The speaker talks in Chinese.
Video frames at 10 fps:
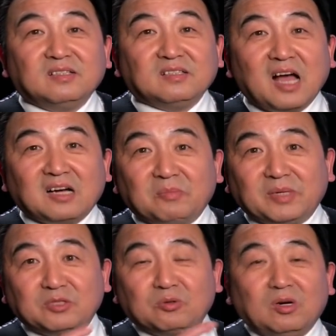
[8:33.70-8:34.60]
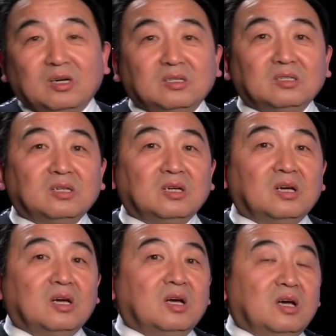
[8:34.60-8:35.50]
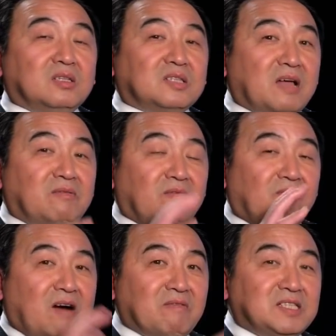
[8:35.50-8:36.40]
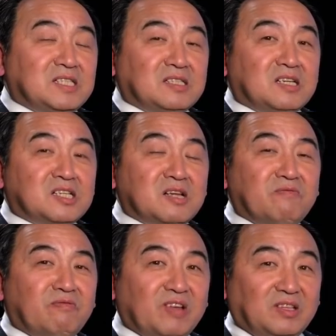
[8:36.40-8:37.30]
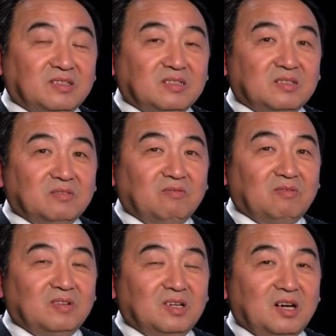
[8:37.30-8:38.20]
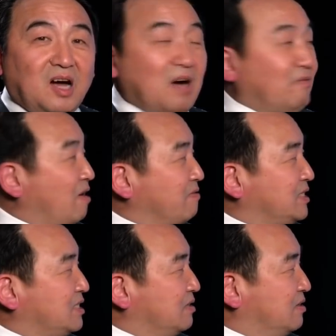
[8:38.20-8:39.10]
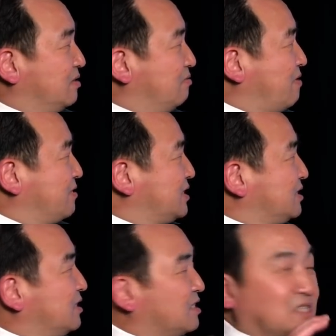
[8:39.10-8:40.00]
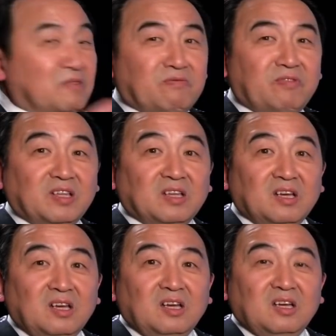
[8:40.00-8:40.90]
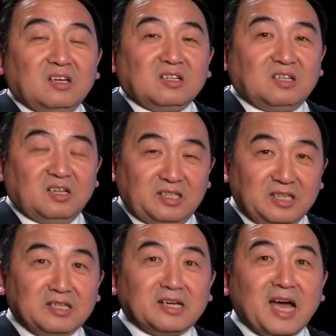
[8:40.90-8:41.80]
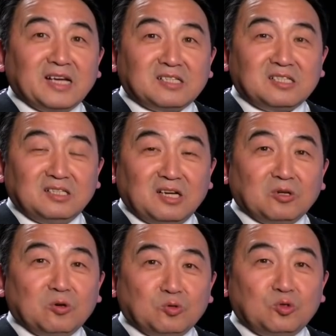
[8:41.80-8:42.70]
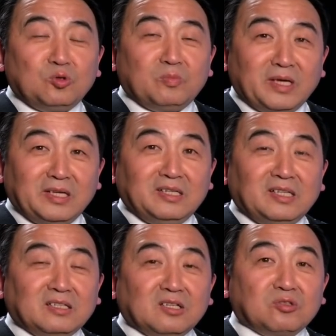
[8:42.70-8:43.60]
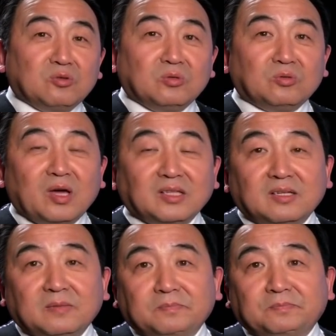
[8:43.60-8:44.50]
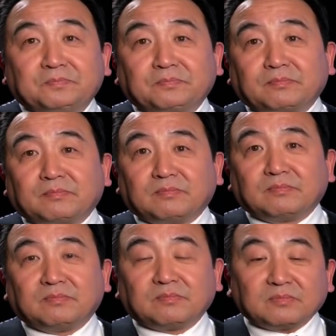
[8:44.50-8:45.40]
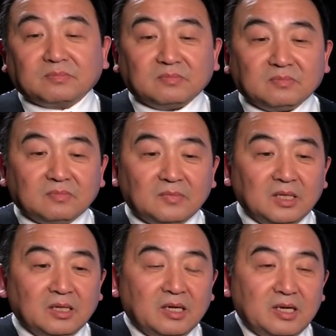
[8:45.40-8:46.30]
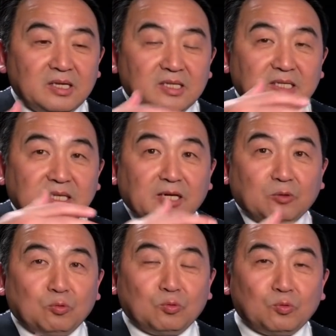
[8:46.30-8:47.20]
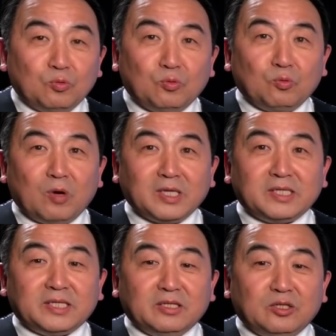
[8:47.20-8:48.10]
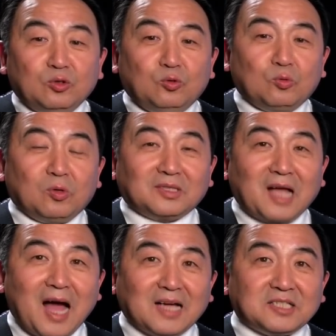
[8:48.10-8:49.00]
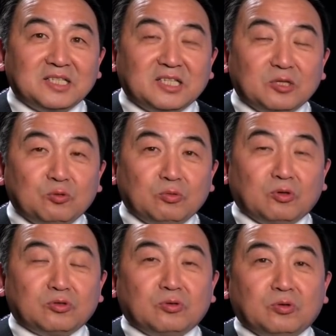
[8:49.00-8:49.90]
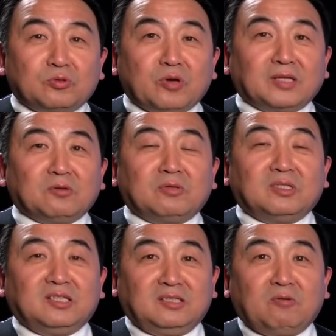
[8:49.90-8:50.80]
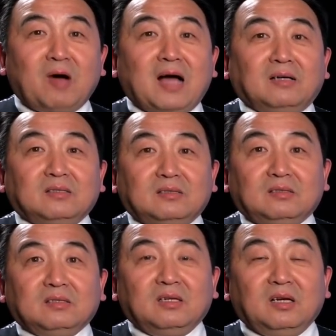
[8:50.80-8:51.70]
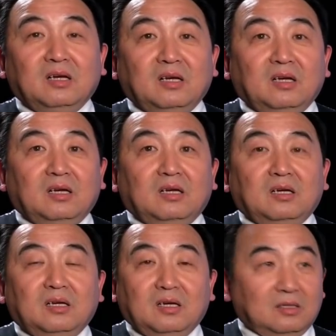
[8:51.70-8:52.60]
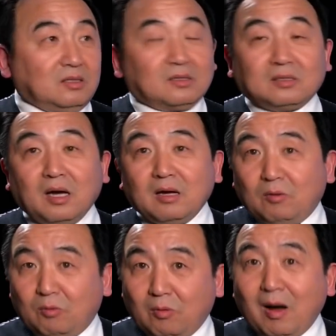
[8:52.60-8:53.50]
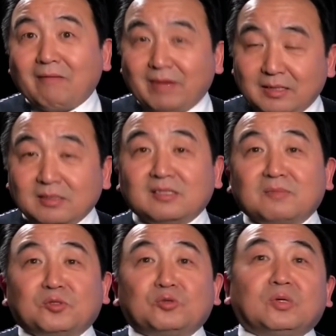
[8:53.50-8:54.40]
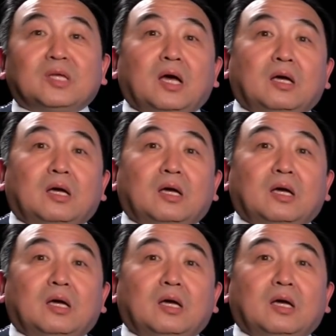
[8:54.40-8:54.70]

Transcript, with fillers: 他可没说。但王伟晶的身份。啊，王维京，王维京的身份可应该是能够具备一定的所有权的。解雇雇佣关系，如果他是一个拥有所有权的人的话，呃，他华为是这么说的，